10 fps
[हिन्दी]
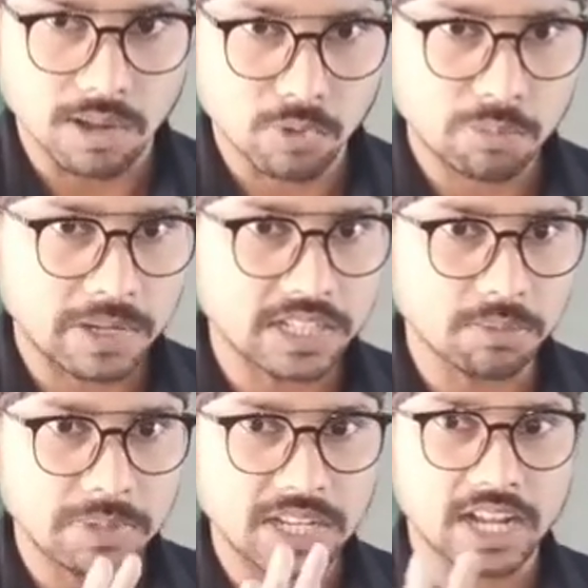हम लोग
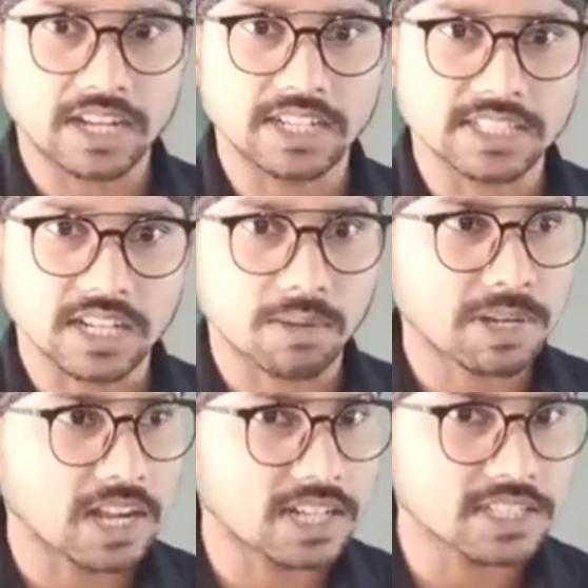पढ़ेंगे बिना कंडीशन का
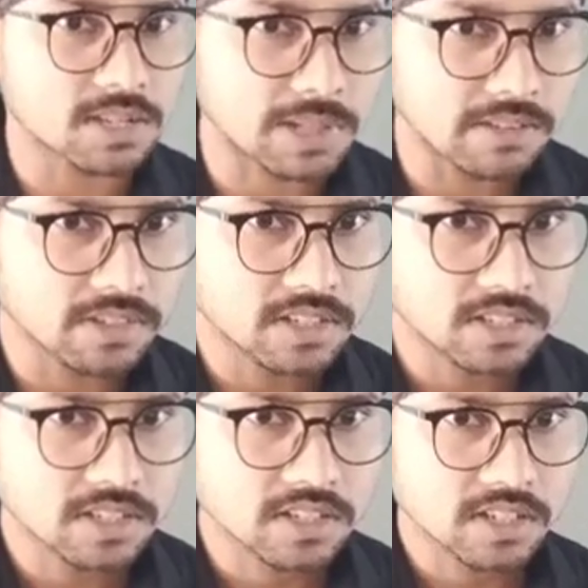बिना कंडीशन मतलब
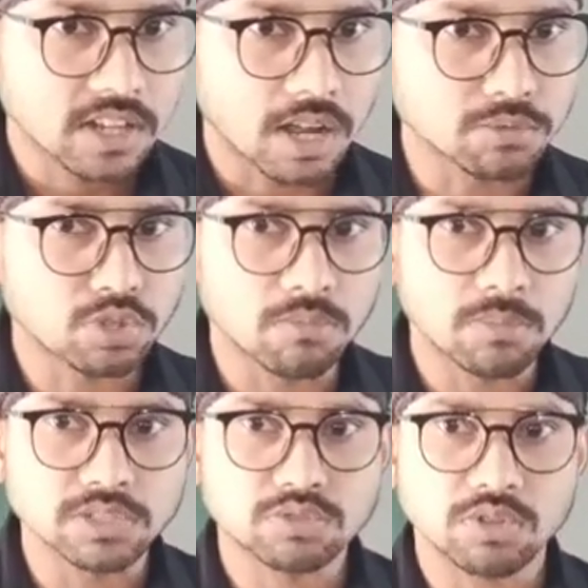हम जो
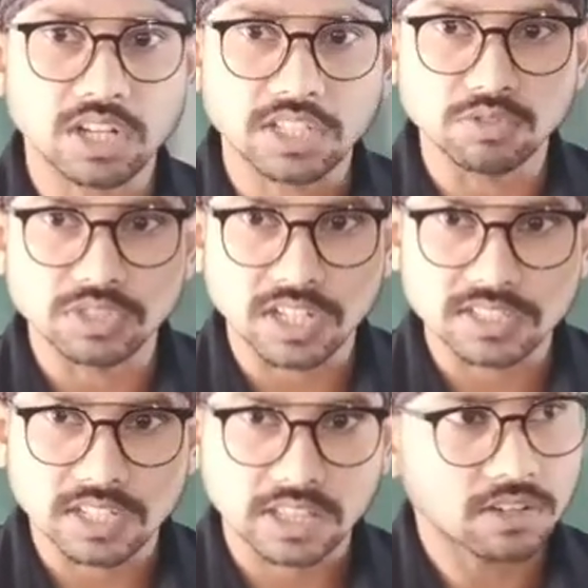मन सो अंक यूज
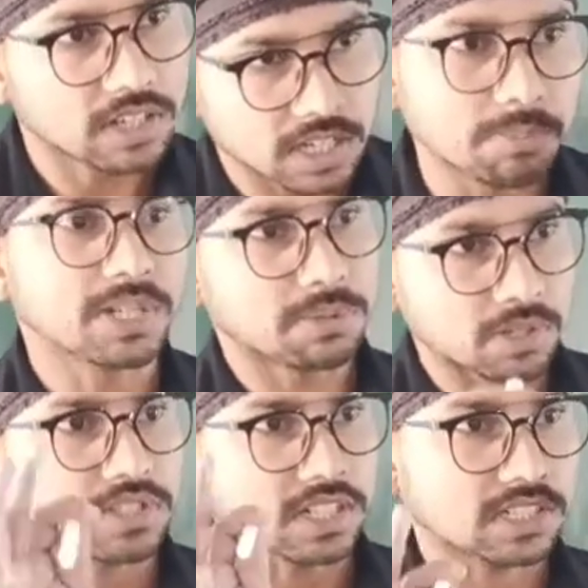कर सकते हैं अंक रिपीट
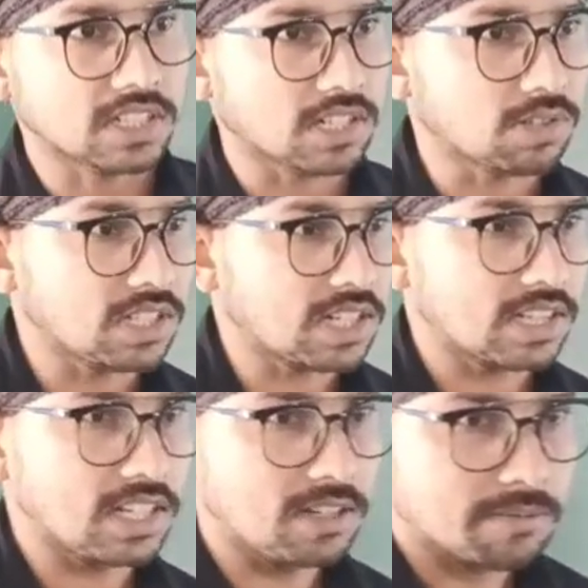भी हो सकती है कोई
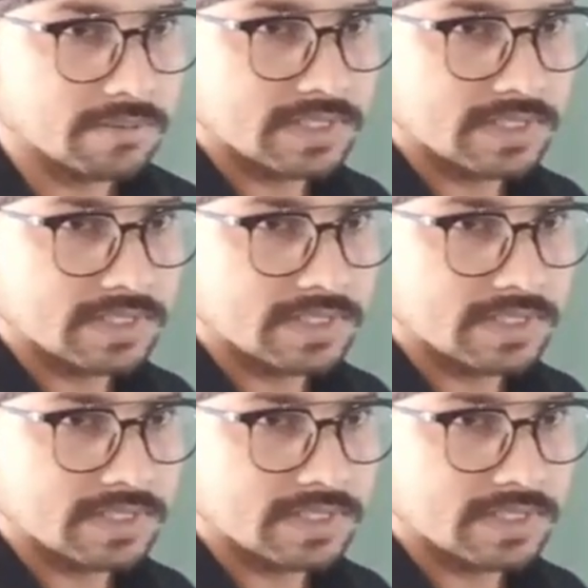दिक्कत ना